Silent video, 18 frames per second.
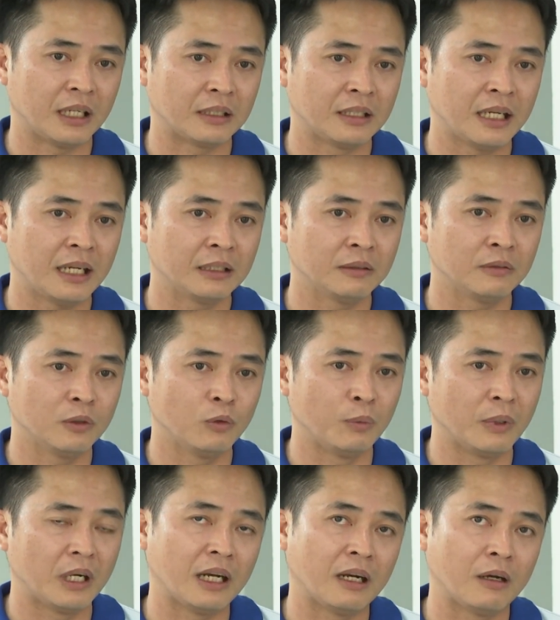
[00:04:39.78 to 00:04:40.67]
ด้านอุ
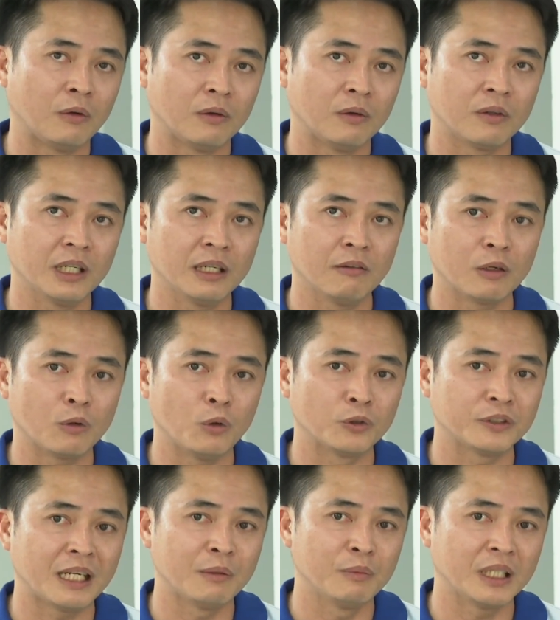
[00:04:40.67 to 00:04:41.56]
ปอ่าวเขาเรียกว่าโคร
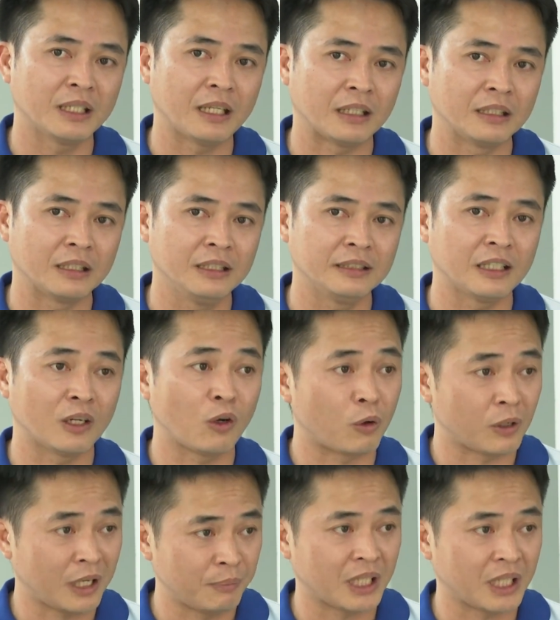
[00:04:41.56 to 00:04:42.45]
งสร้างพื้นฐานที่จะรอ
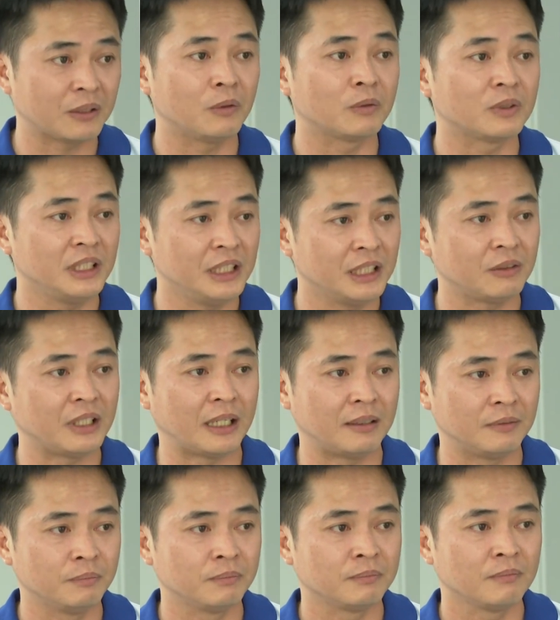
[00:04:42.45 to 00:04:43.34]
งรับนักท่องเที่ยวเนี่ย
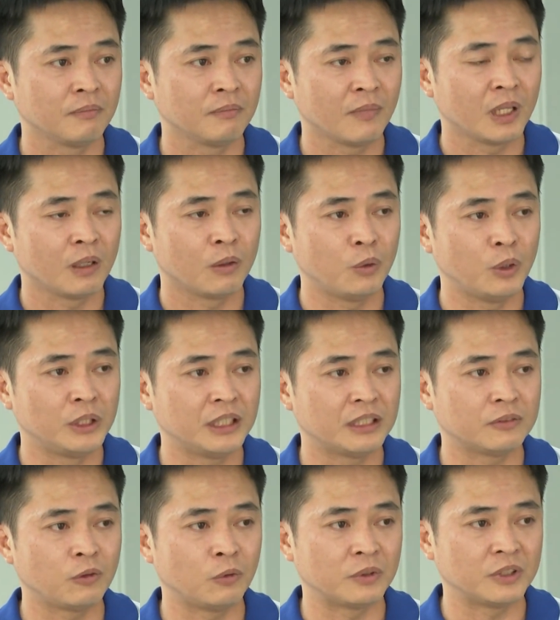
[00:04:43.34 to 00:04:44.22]
ควรจะ
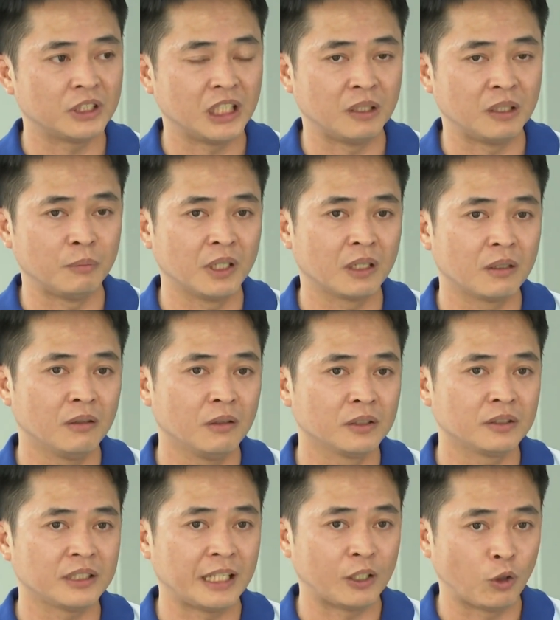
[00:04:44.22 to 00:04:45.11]
ส่งเสริมแล้วก็
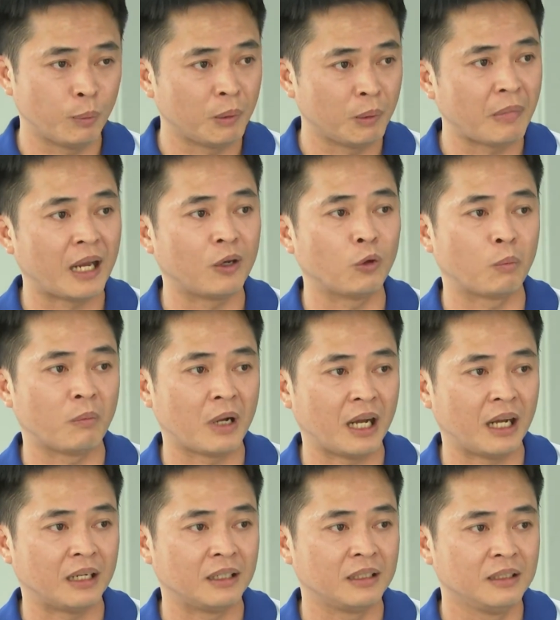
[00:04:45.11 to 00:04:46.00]
ใส่งบประมาณลง
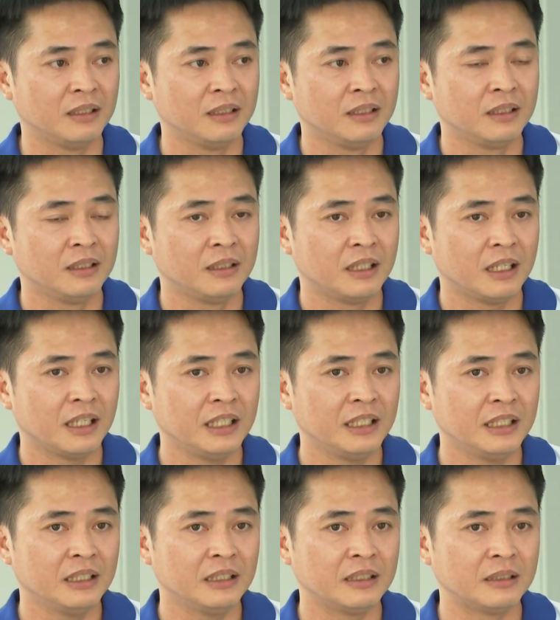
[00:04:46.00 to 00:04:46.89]
มา ให้
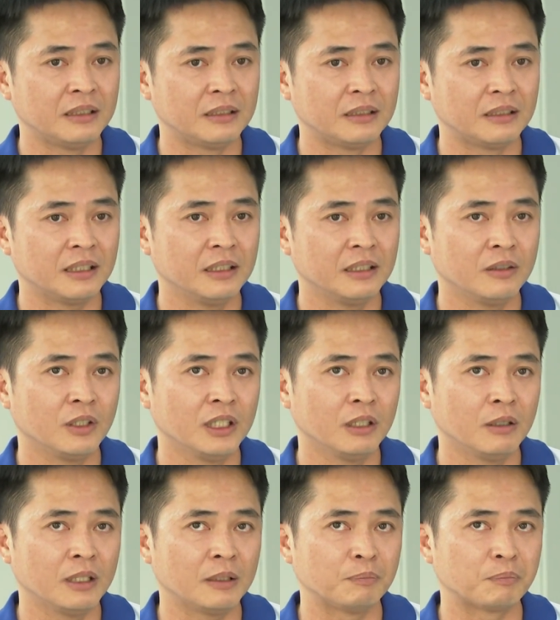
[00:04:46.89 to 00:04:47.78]
ให้เขาเรี
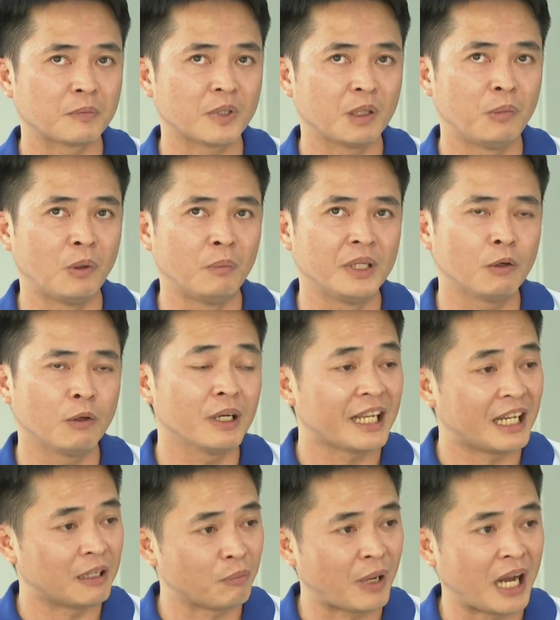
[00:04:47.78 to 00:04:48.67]
ยกว่าผมเรียกว่า
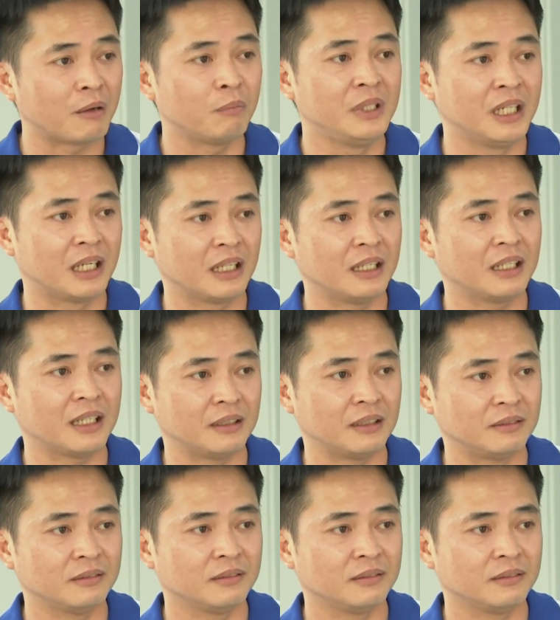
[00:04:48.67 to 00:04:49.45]
แลนด์มาร์คเมืองกันแล้วกัน